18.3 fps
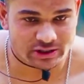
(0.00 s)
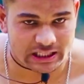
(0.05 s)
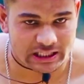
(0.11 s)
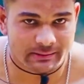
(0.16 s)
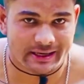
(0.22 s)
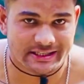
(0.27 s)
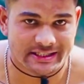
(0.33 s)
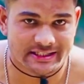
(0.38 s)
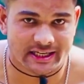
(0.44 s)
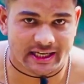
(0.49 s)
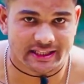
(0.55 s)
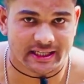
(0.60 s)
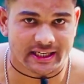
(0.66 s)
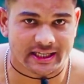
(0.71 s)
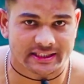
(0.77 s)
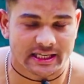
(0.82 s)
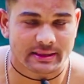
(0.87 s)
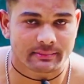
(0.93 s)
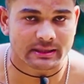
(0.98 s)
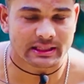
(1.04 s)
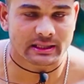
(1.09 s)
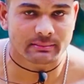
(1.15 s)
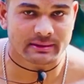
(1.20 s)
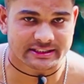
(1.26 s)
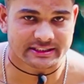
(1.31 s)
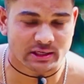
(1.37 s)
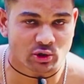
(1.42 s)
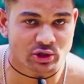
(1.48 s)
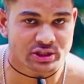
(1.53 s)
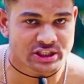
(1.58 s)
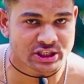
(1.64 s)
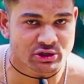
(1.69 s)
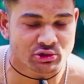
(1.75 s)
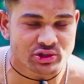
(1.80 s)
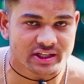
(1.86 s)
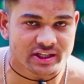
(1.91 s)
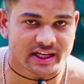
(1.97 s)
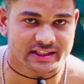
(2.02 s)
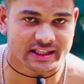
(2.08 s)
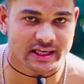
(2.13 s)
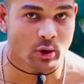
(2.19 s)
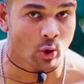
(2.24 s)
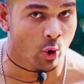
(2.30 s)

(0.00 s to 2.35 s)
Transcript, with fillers: जल्दबाजी ज़्यादा करते हैं मतलब मसल को स्क्यूज नहीं करते हैं